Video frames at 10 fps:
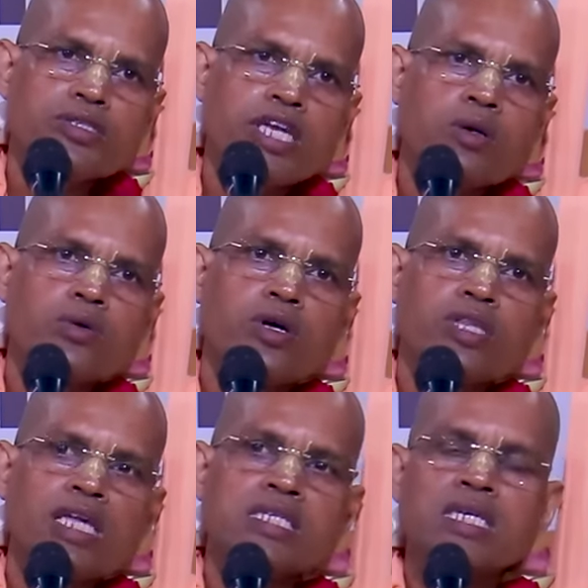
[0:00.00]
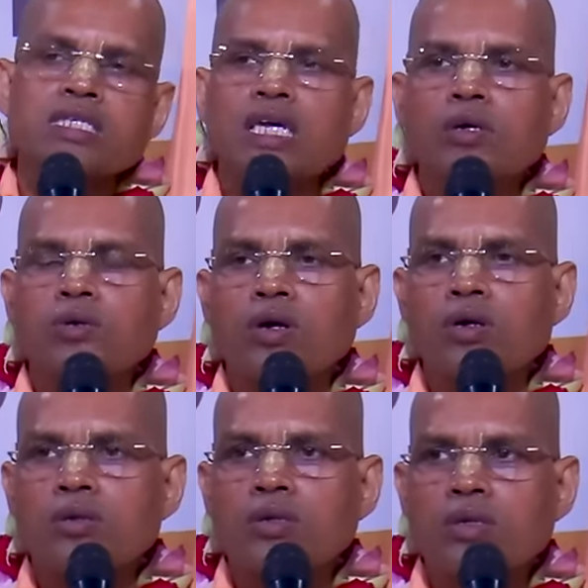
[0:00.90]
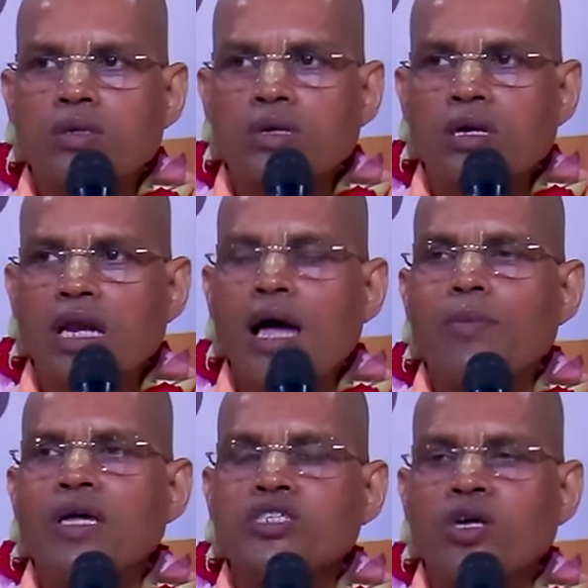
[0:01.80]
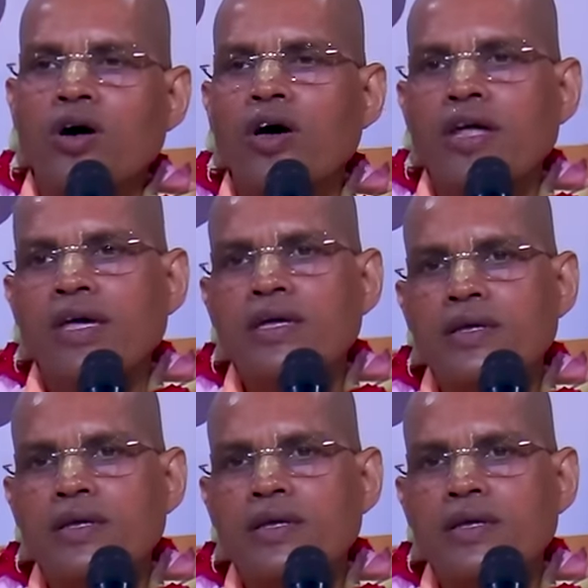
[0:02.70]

যে কোনো দেশে যে কোনো গ্রামে শহরে